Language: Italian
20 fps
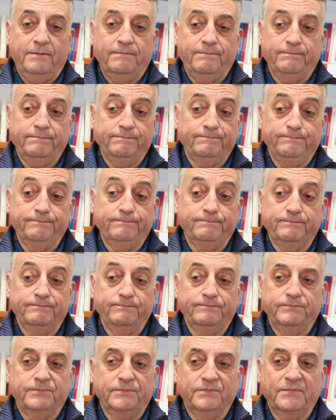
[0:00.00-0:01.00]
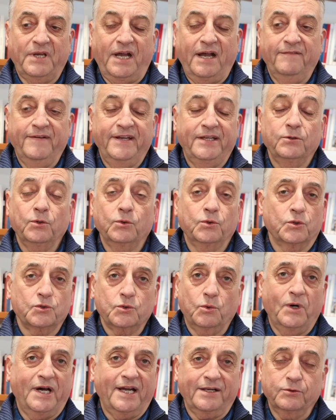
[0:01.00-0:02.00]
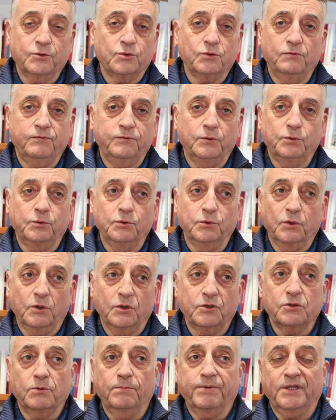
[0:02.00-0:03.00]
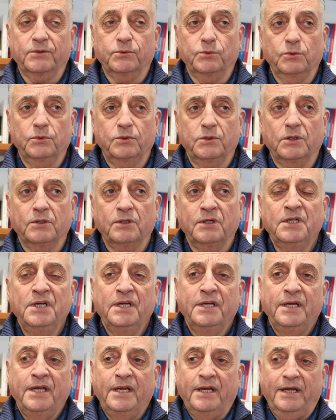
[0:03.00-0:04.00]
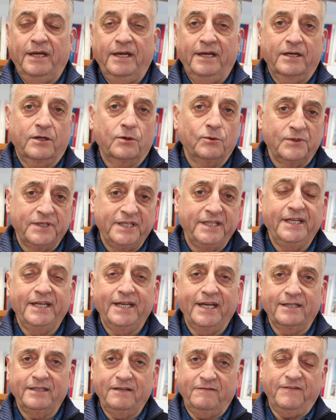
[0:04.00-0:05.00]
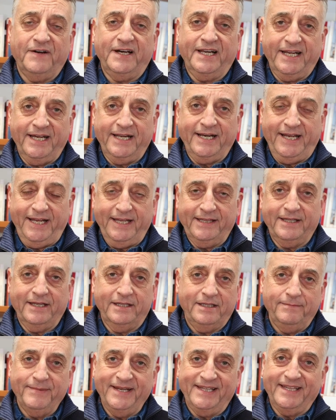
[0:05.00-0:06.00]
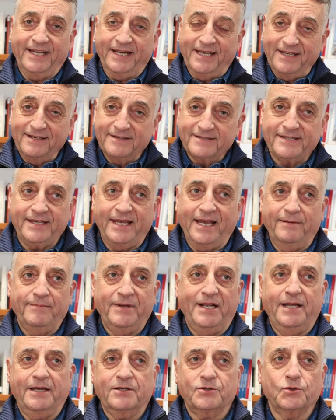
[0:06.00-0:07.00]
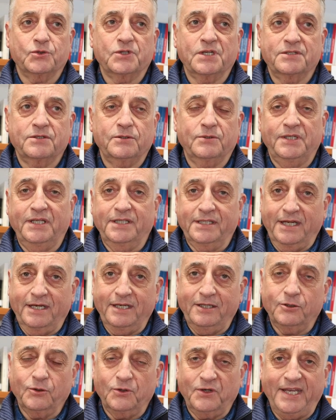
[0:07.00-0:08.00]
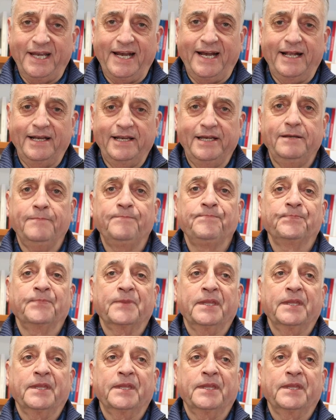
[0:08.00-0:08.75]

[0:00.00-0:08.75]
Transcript: mh, mm, avendo uno sguardo sul futuro e soprattutto eh, con l'idea di fare rete, di mettere insieme le associazioni territoriali